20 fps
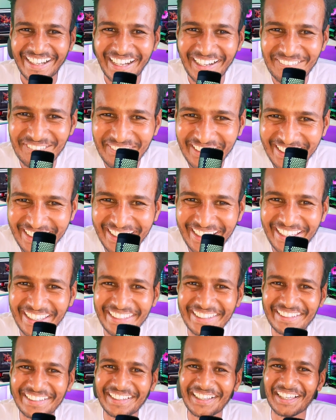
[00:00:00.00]
अबे
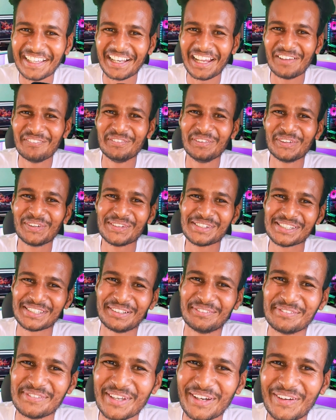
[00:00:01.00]
ना रामी को
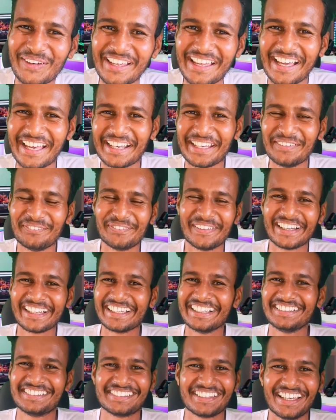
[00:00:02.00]
समझाओ यार
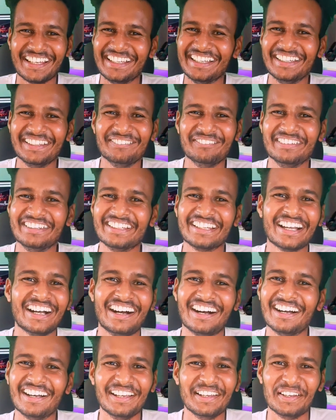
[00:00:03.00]
पाकिस्तानी भी ना
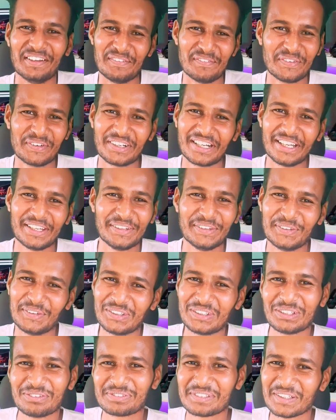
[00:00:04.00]
पूरे
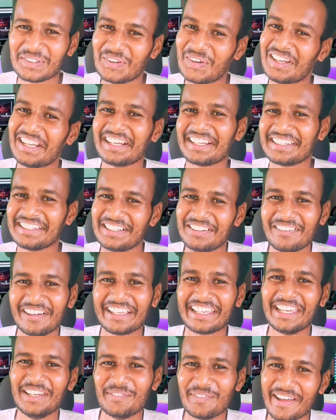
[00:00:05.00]
यूट्यूब से डॉलर दिलवा
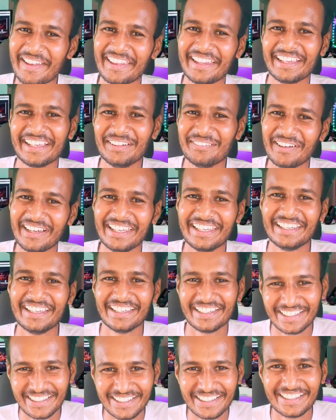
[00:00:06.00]
के मरने के भाई
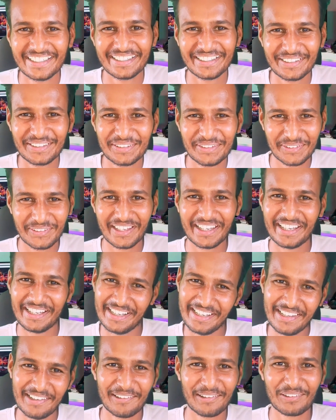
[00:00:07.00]
जो है
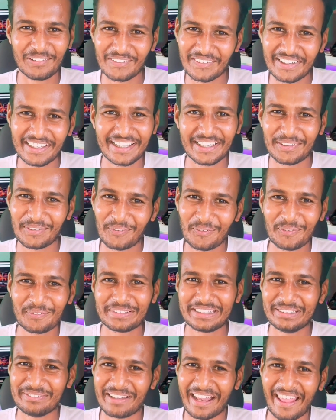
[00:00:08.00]
इंडिया वालों को एक
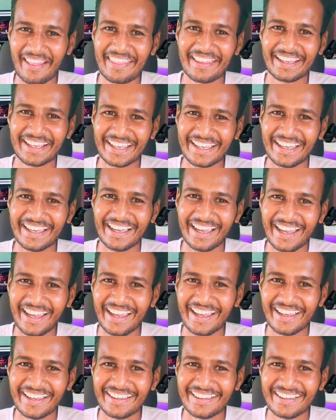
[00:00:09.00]
करोड़पति बना देंगे हैं